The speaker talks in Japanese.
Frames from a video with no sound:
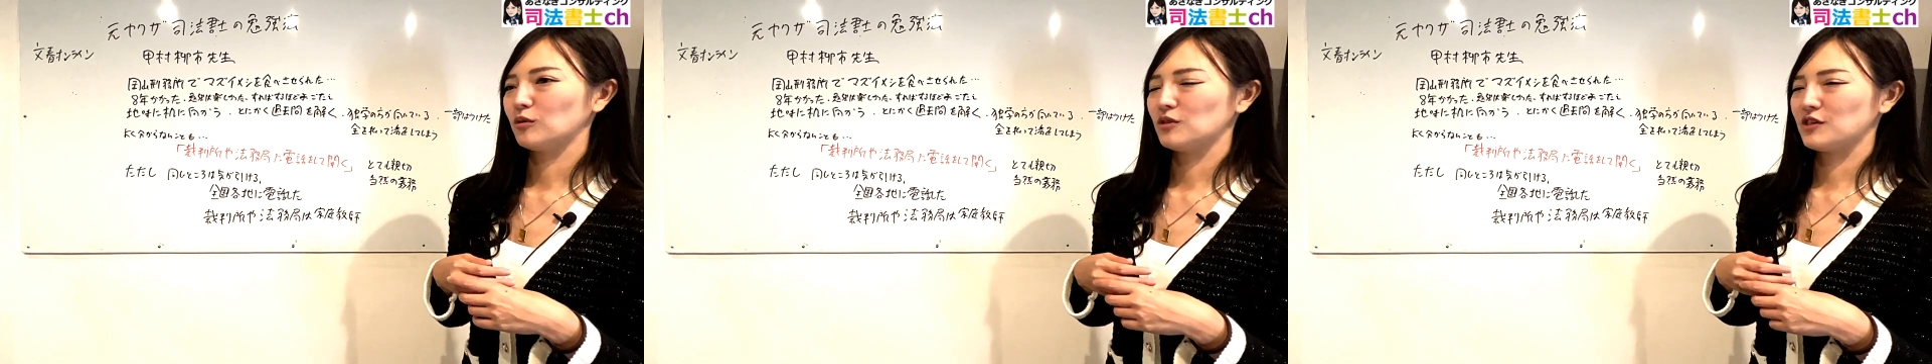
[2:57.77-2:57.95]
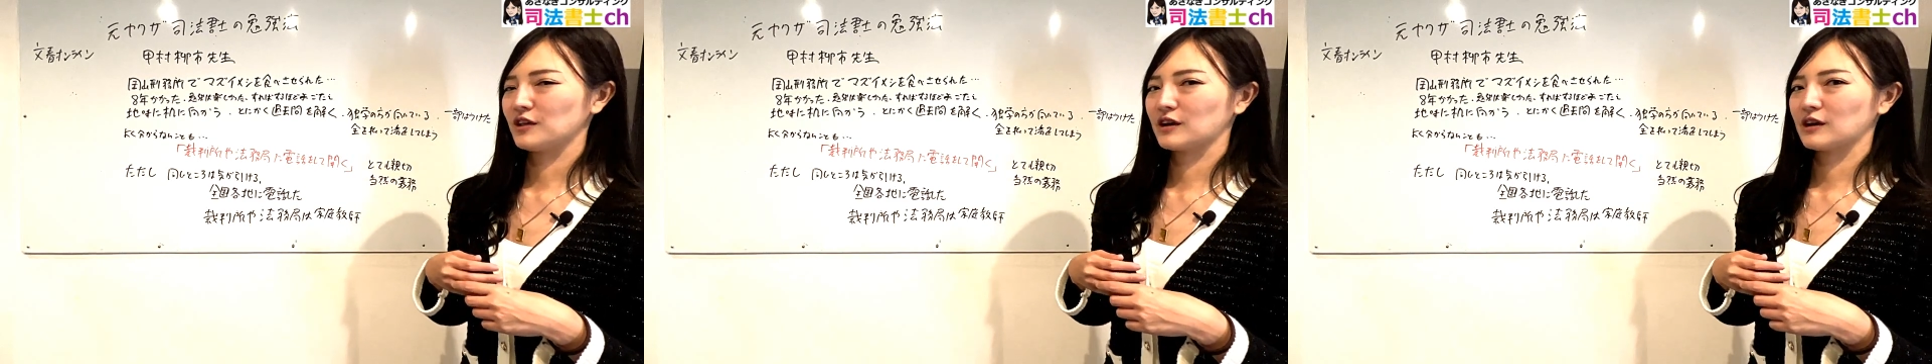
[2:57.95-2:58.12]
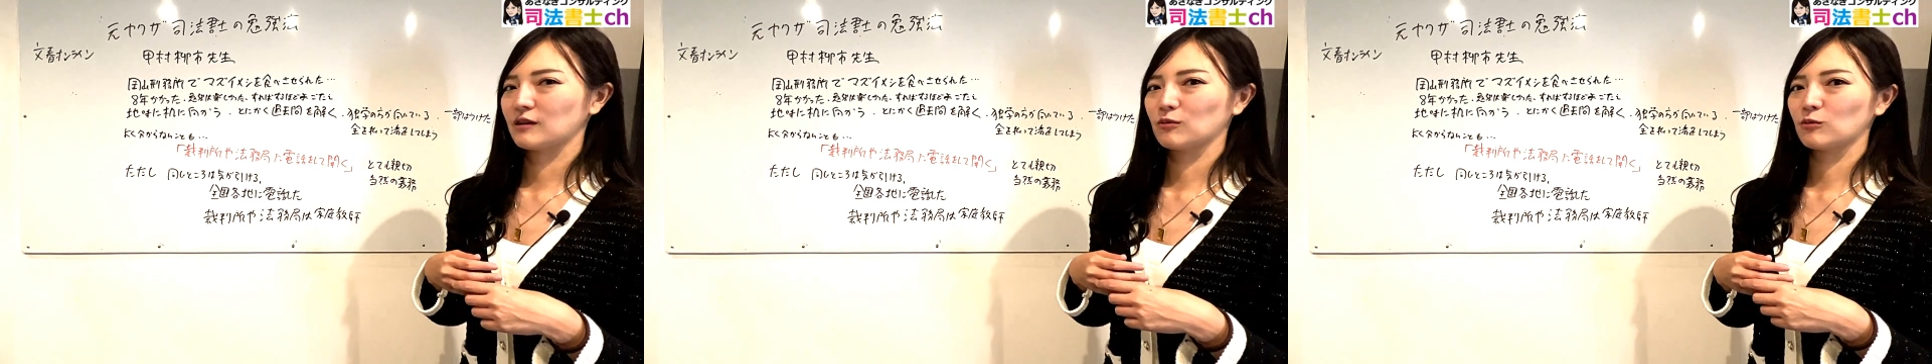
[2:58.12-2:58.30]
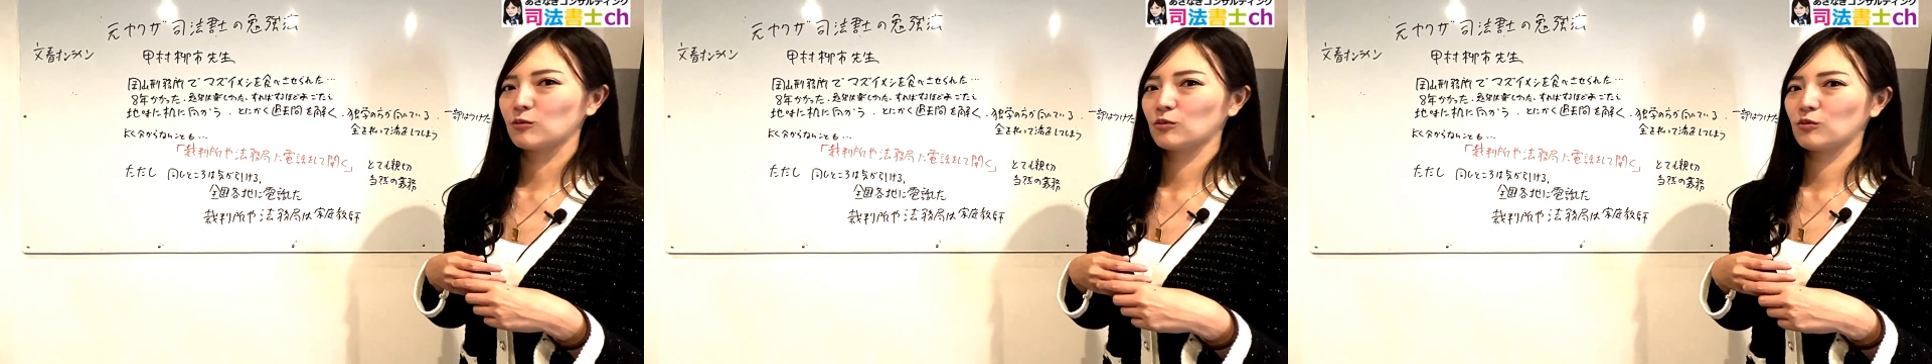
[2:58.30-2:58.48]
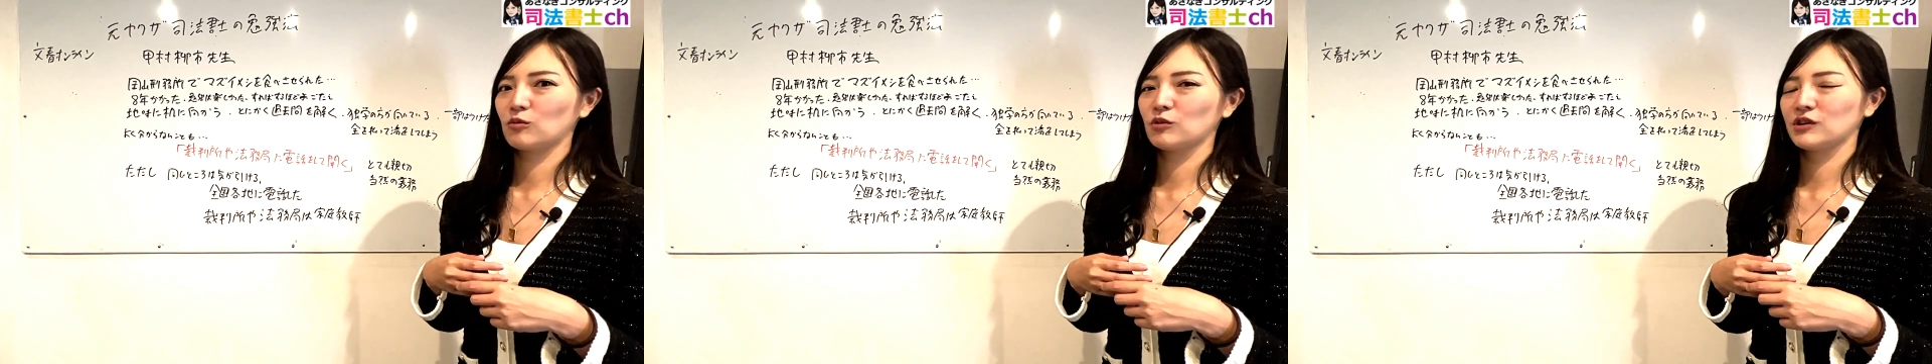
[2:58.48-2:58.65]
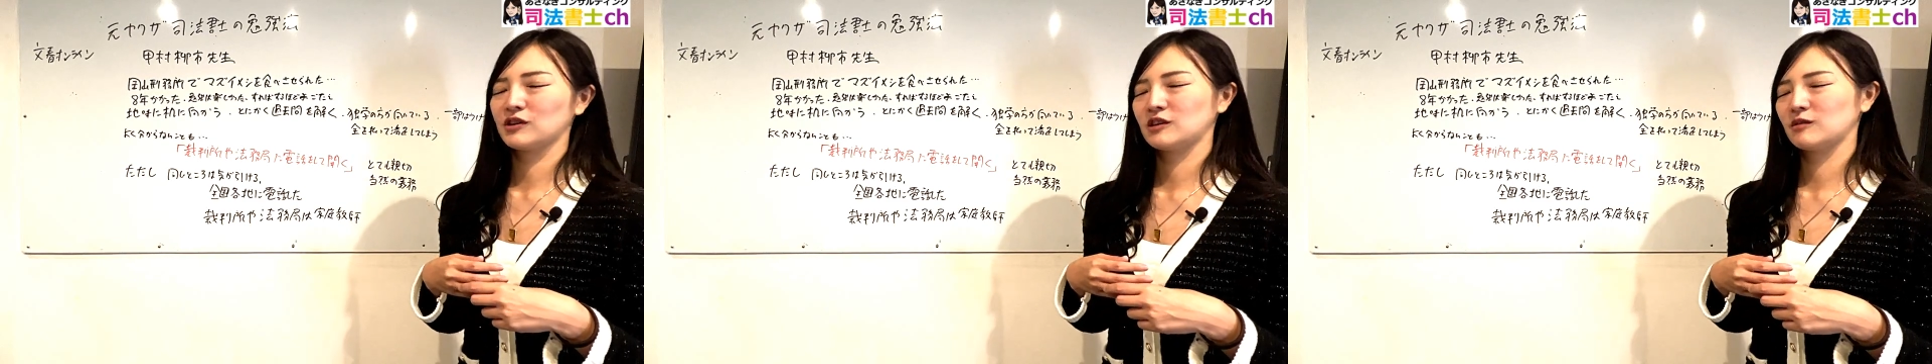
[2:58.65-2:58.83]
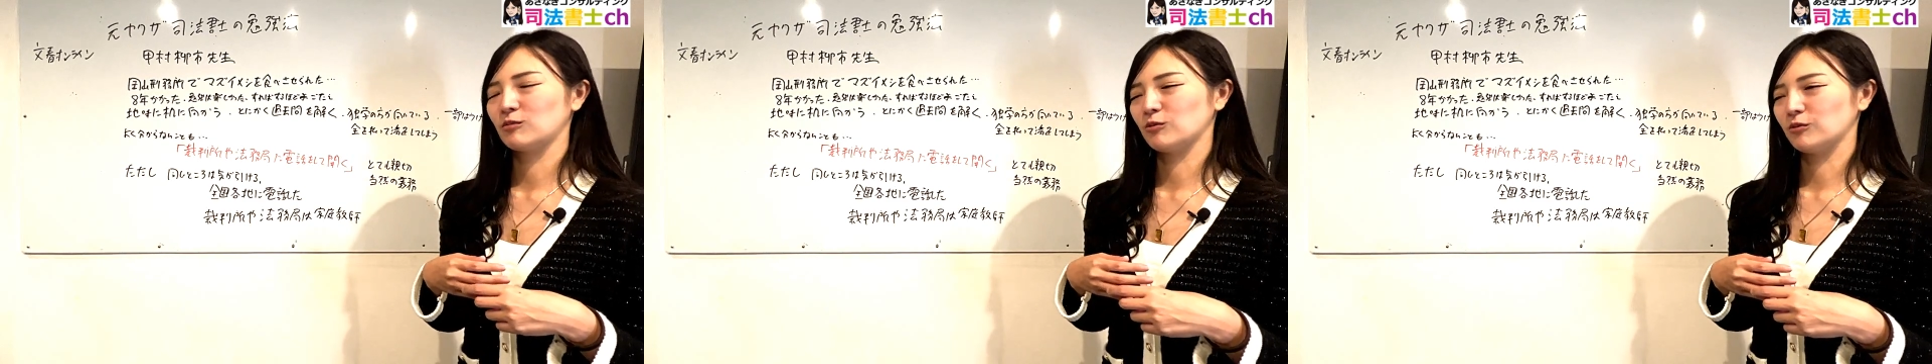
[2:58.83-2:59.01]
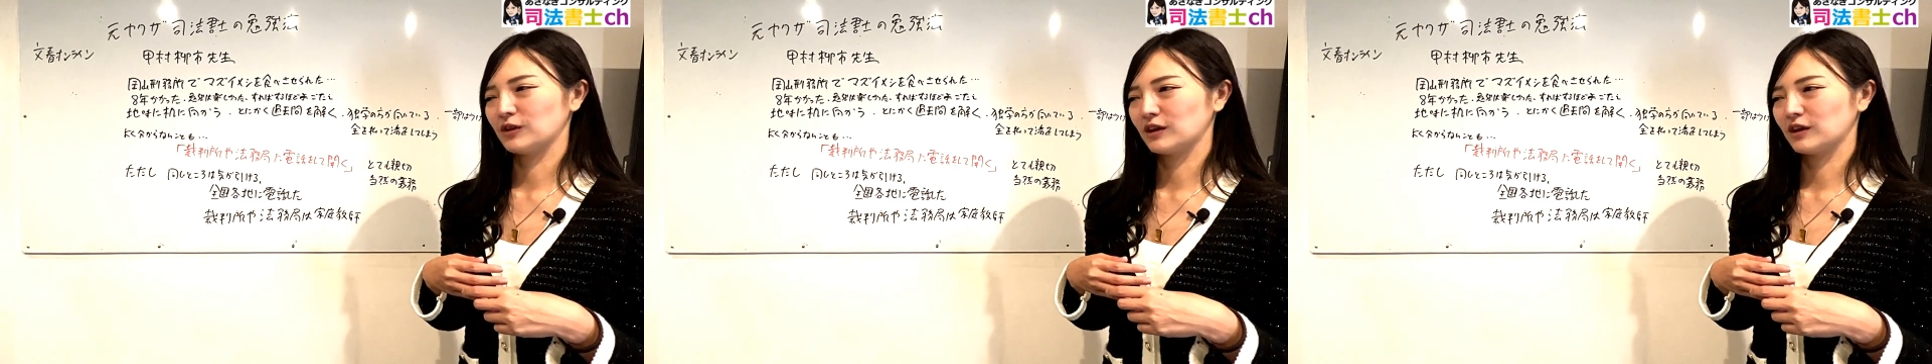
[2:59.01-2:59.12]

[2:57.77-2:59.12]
実家の登記簿を